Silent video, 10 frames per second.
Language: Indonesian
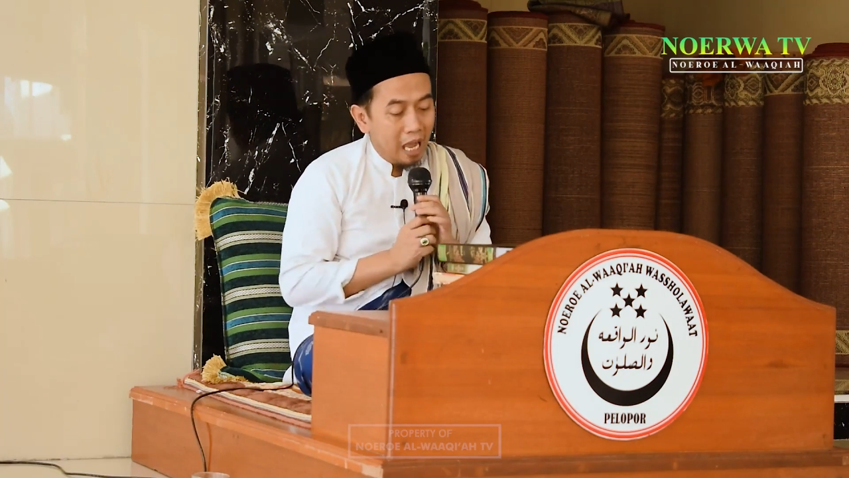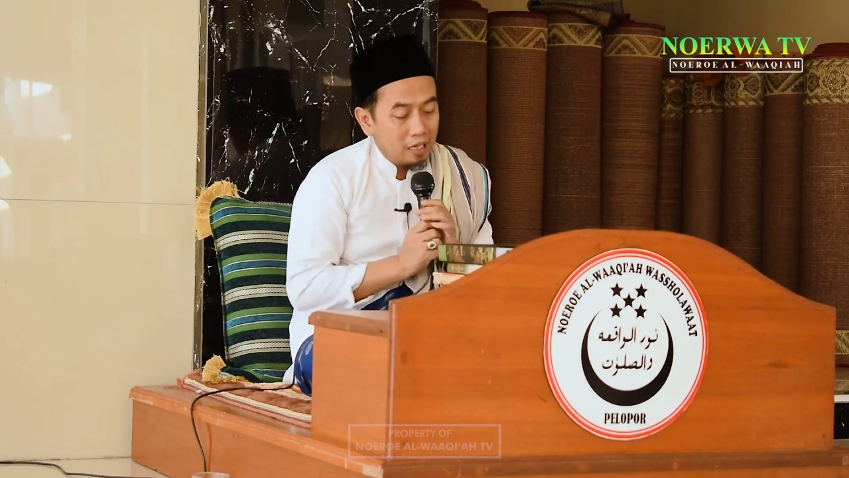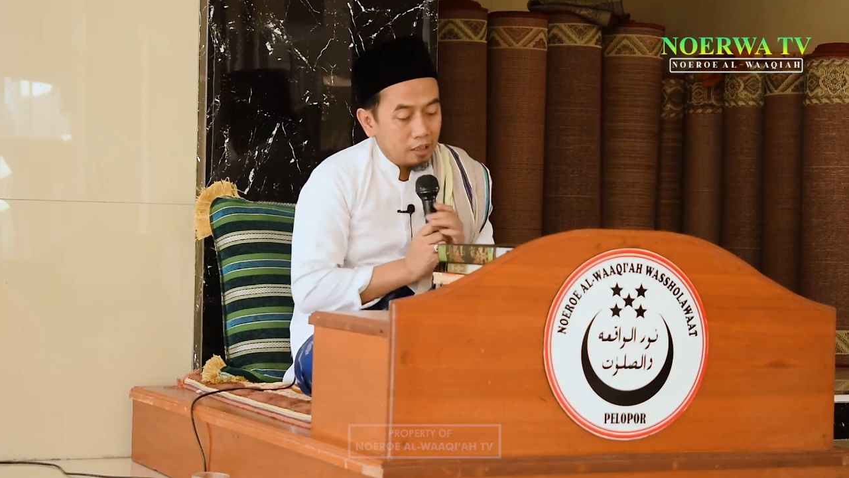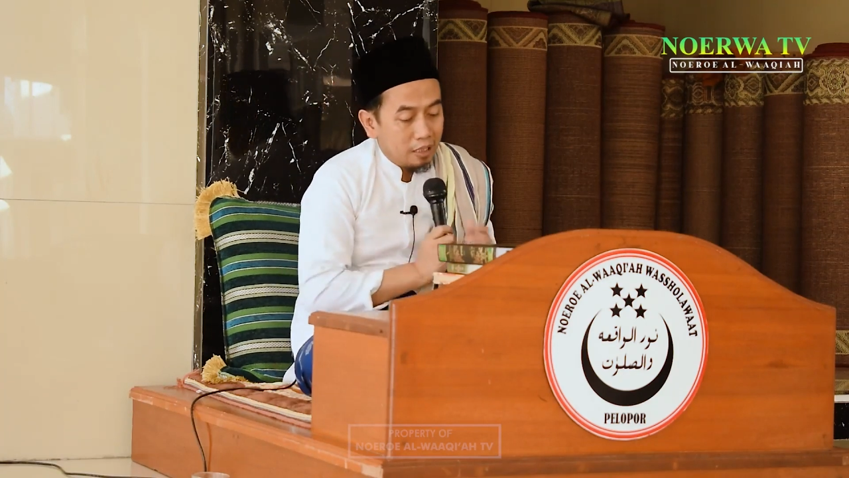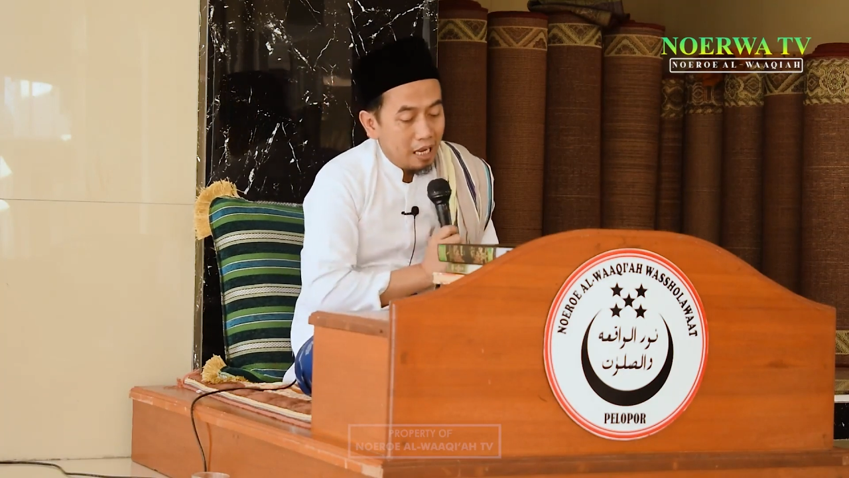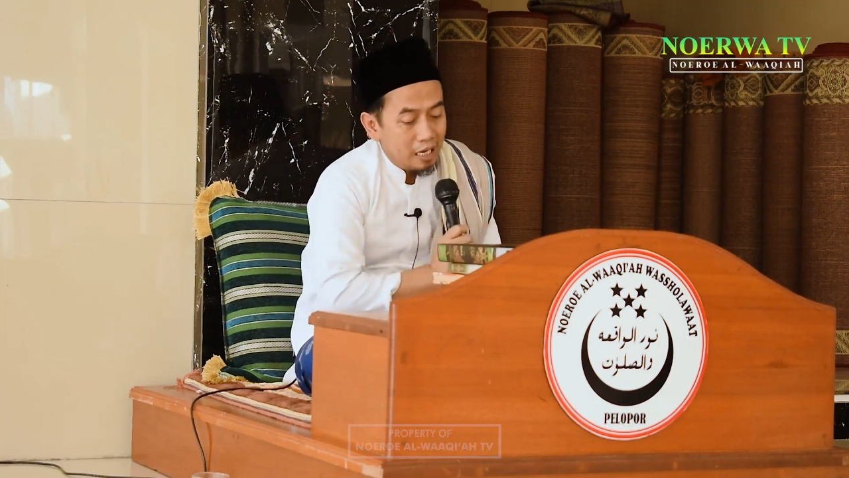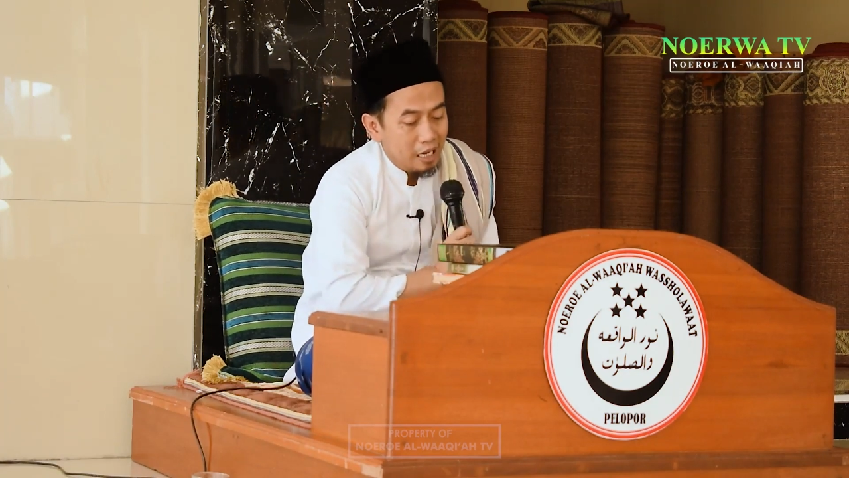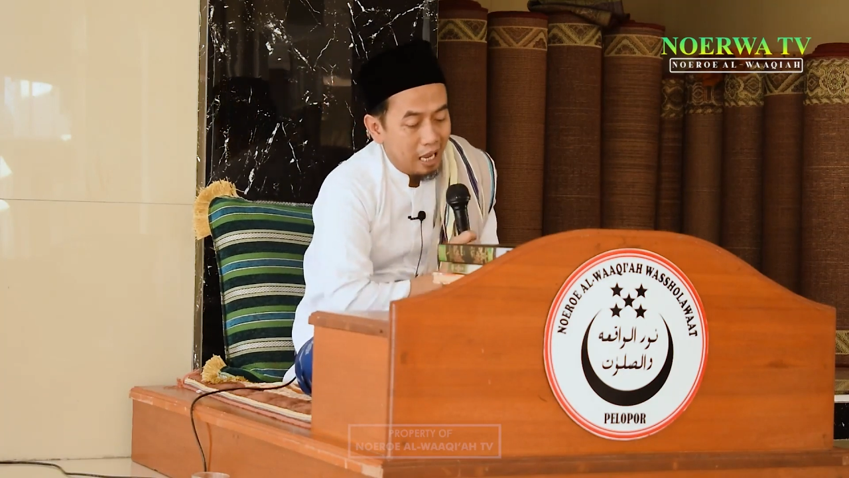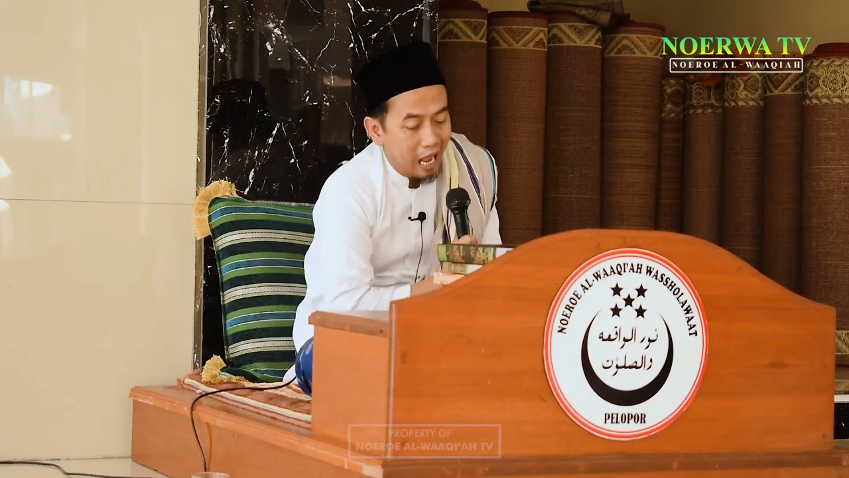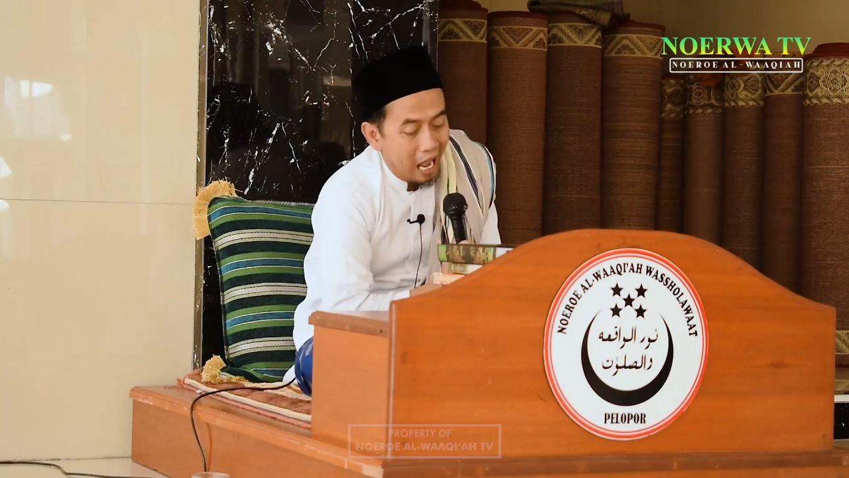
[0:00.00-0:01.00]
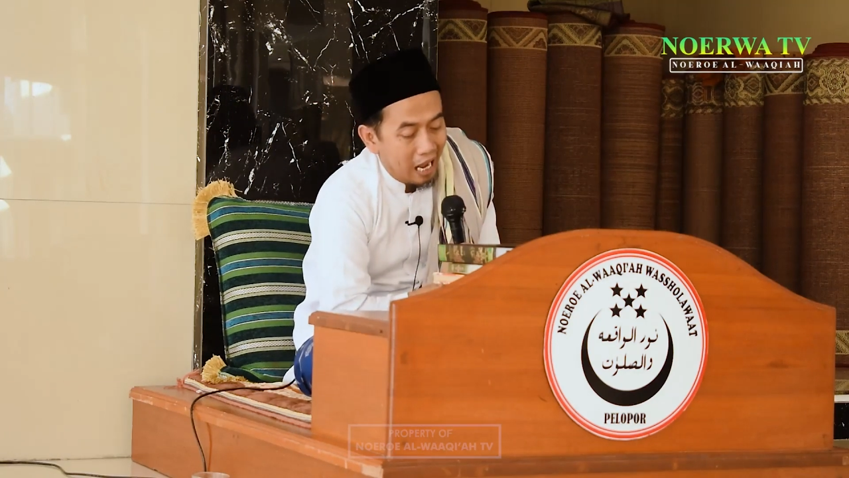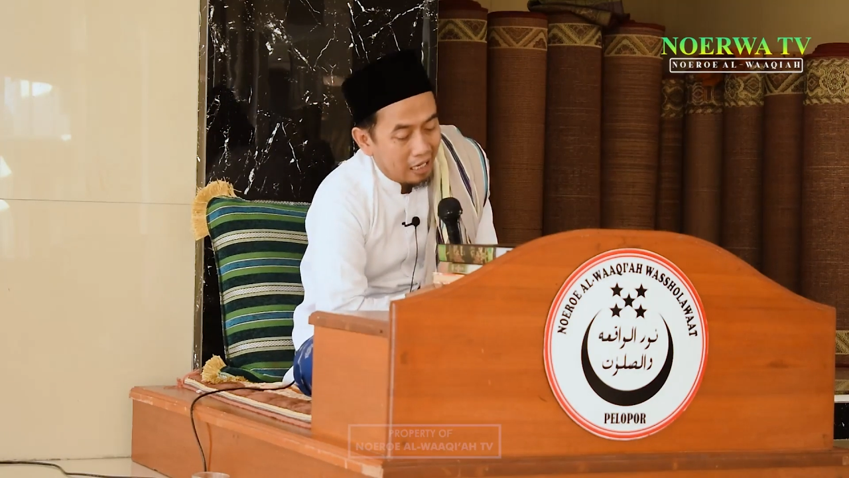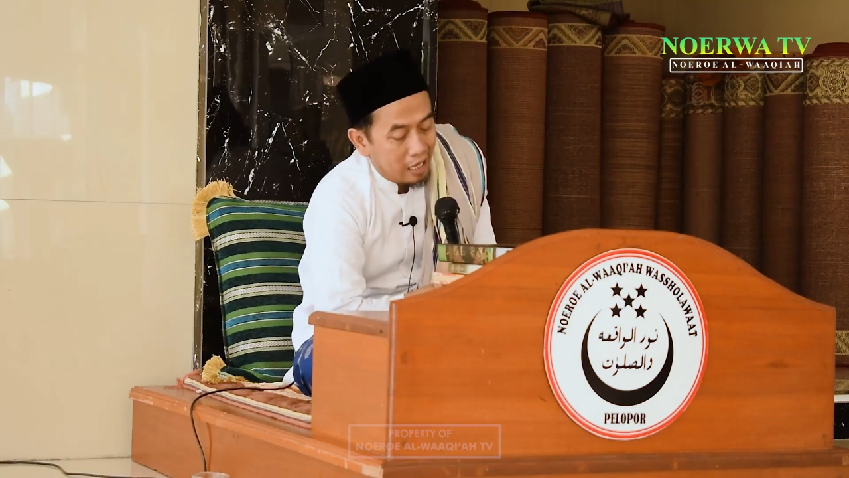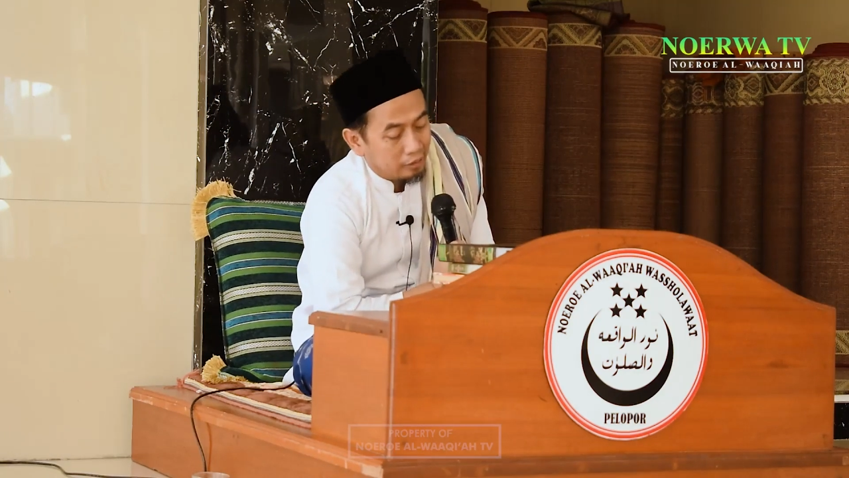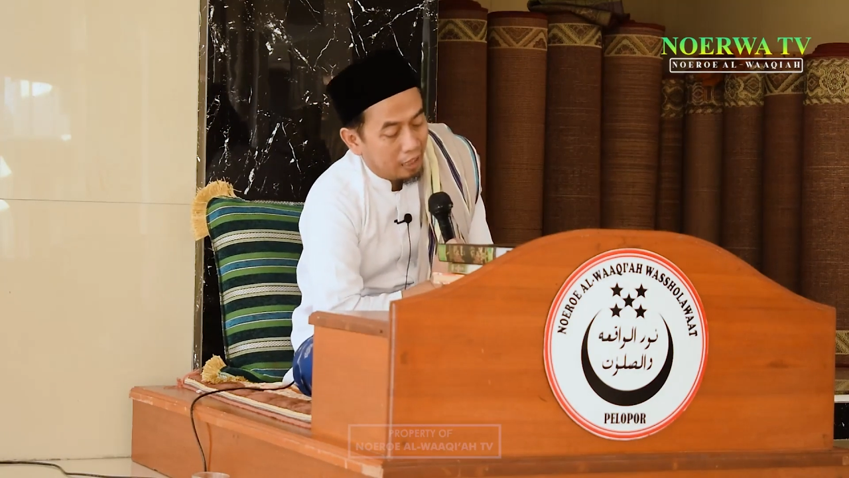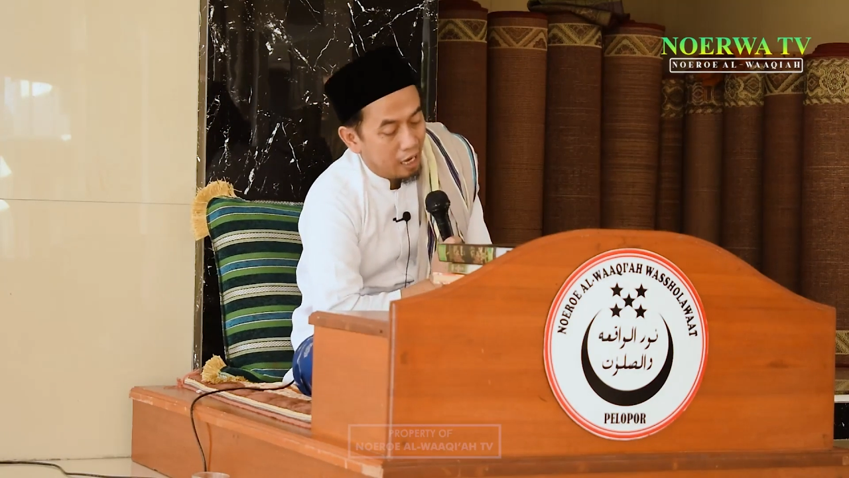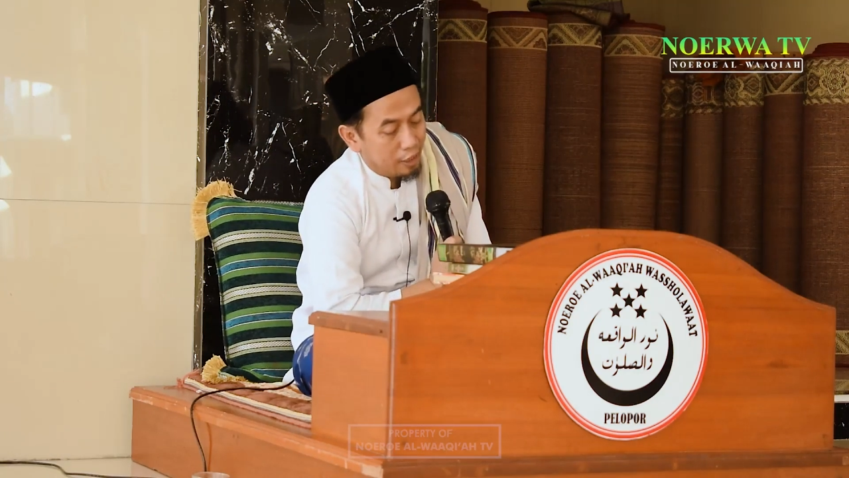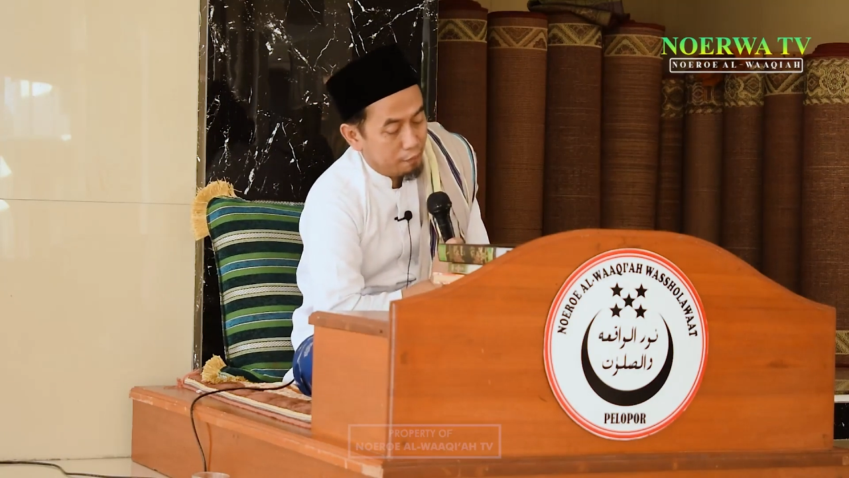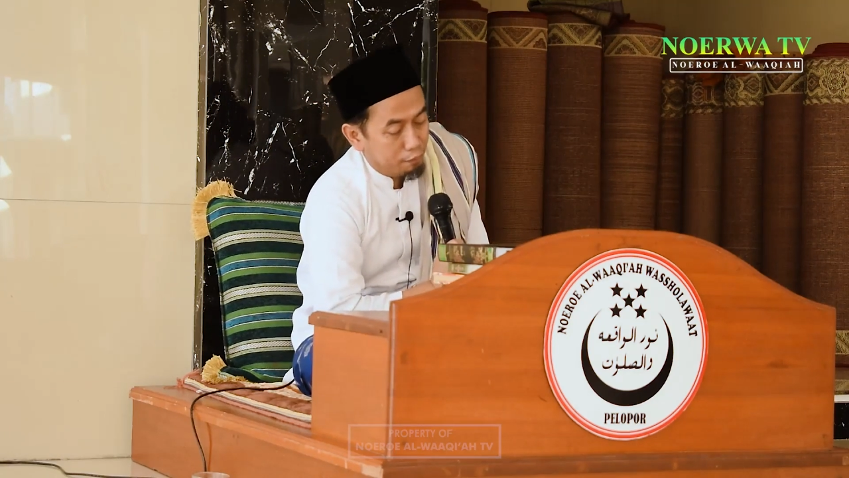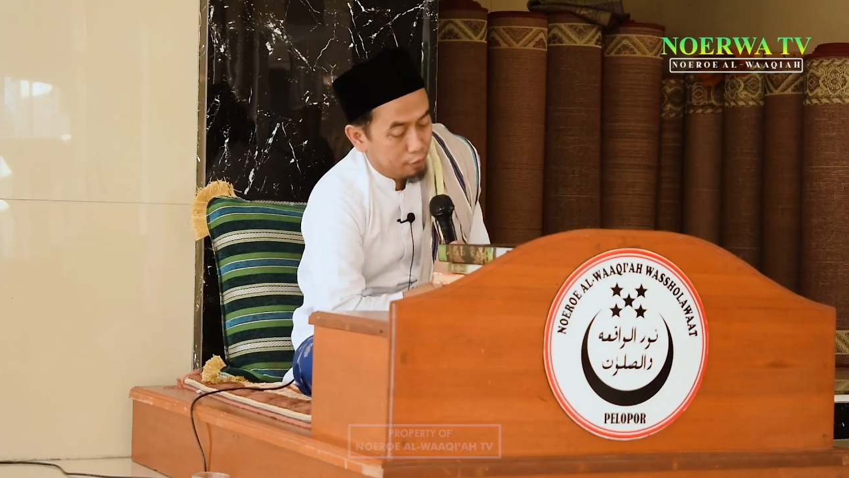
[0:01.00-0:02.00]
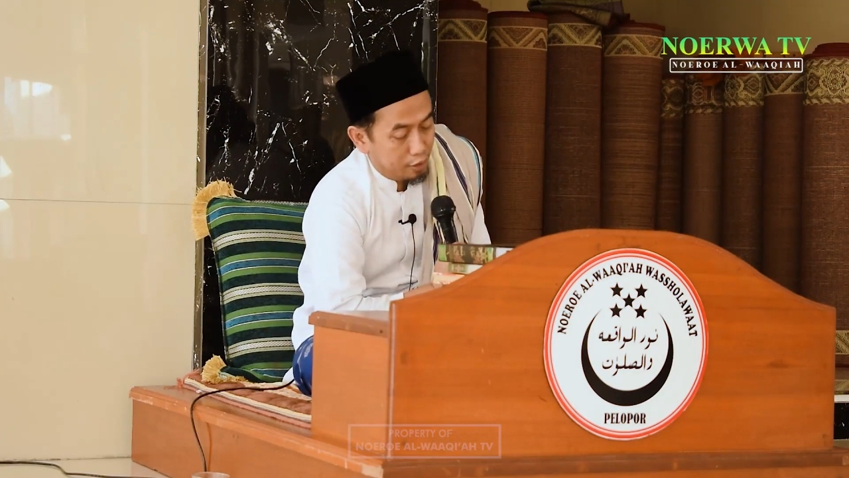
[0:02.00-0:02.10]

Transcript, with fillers: ankana anata ngipun